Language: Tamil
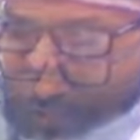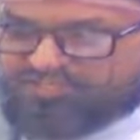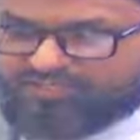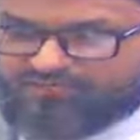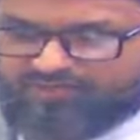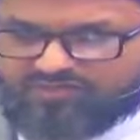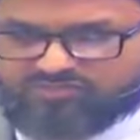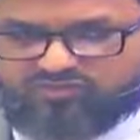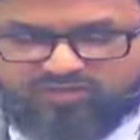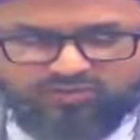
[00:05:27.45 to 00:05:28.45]
தெளிவாக
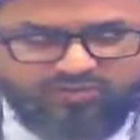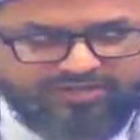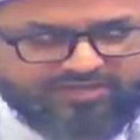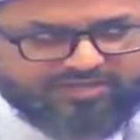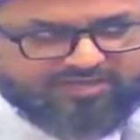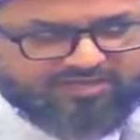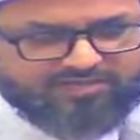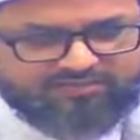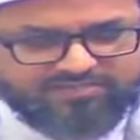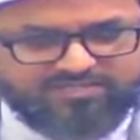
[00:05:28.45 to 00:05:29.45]
சொல்லக்கூடிய இறை
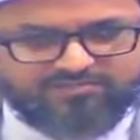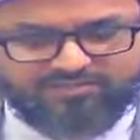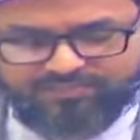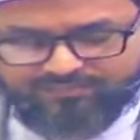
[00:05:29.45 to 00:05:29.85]
வசனம் இது